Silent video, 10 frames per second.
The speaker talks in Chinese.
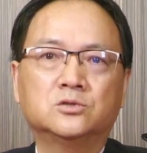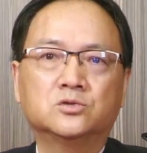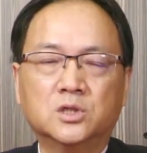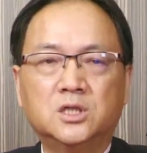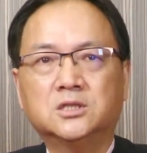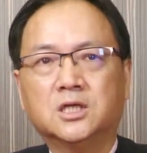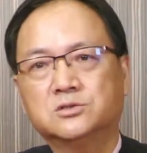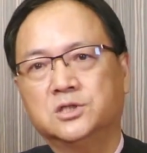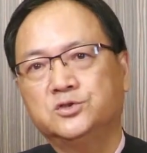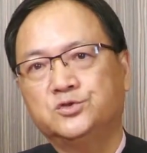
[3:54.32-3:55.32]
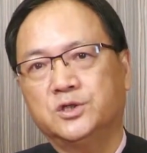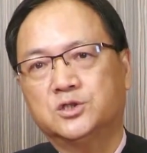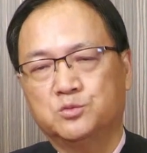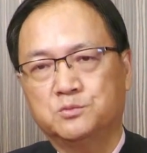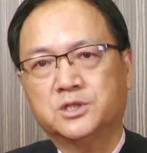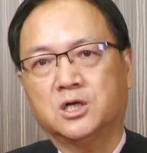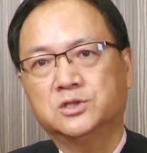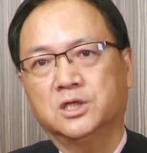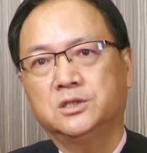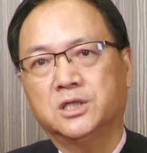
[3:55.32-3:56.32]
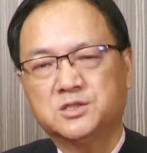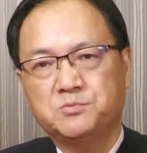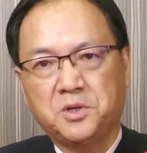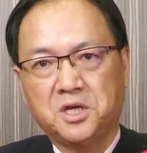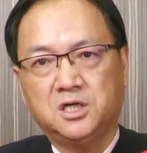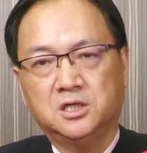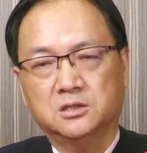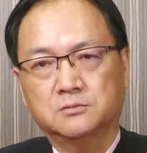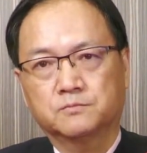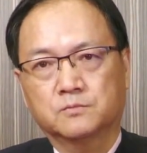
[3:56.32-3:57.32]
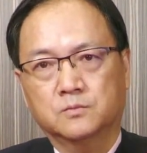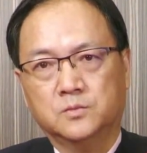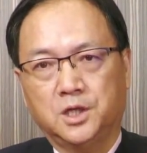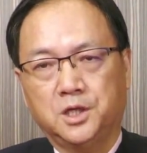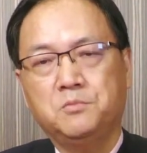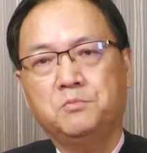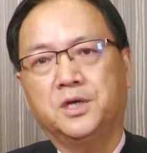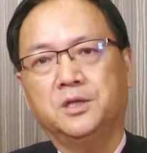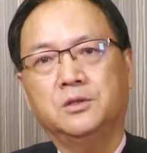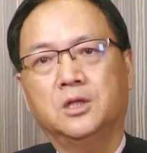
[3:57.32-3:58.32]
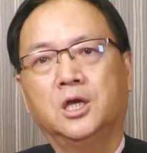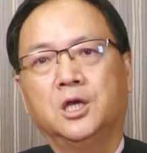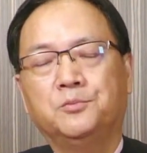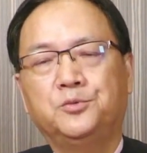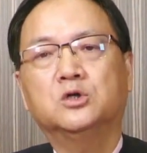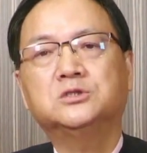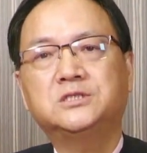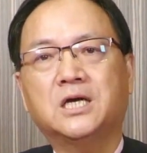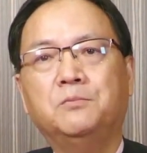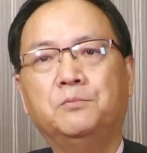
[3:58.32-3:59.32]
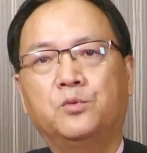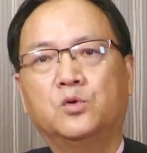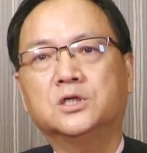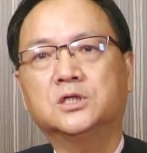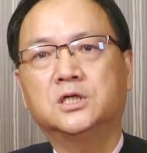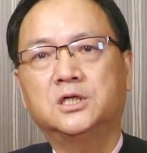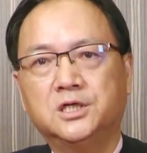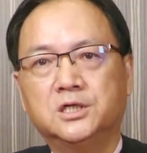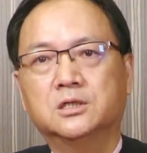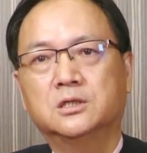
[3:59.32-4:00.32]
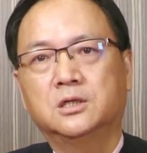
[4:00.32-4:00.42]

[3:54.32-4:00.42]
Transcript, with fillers: 赚了到钱却存不到钱，那是名恶的阴边。比如江伯乐的乐，